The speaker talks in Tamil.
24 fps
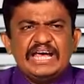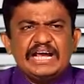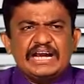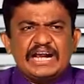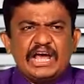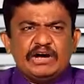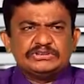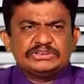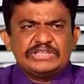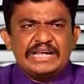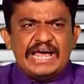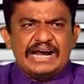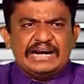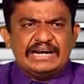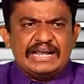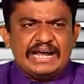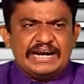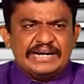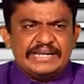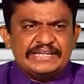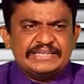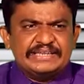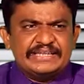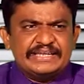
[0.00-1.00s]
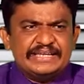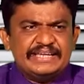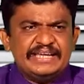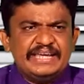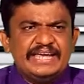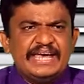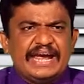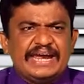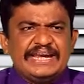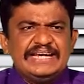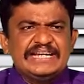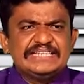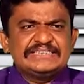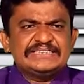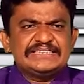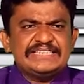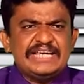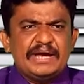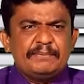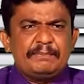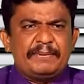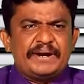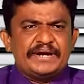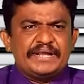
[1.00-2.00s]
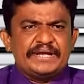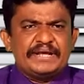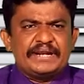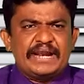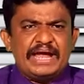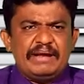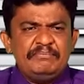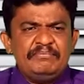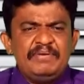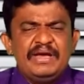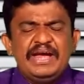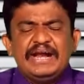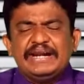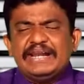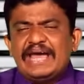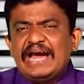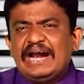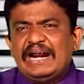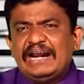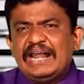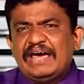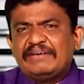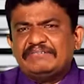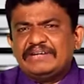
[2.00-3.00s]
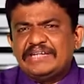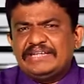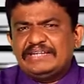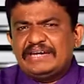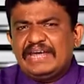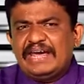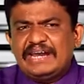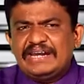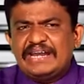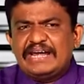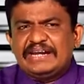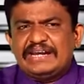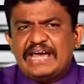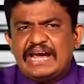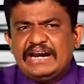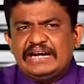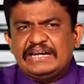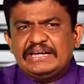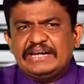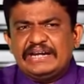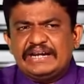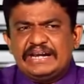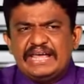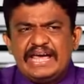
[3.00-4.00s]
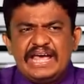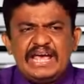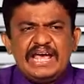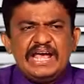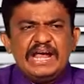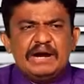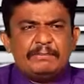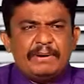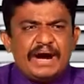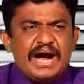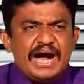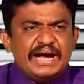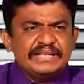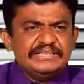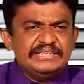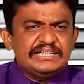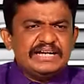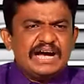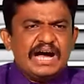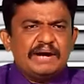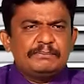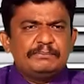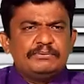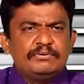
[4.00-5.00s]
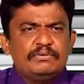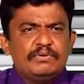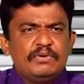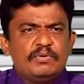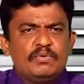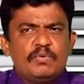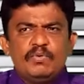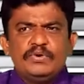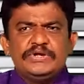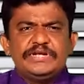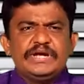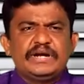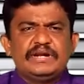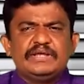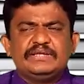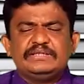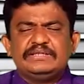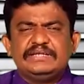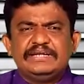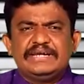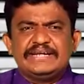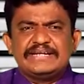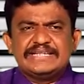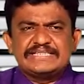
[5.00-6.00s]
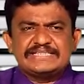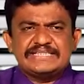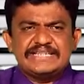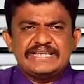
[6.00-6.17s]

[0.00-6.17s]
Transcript: கிளவுஸ் நாங்கள் அணிந்து என்ன செய்யப்படுகிறோம் நாங்கள் அவற்றை என்ன நாங்கள் எங்கிட்ட பாதுகாப்புக்கு கூடிய அளவுக்கு என்ன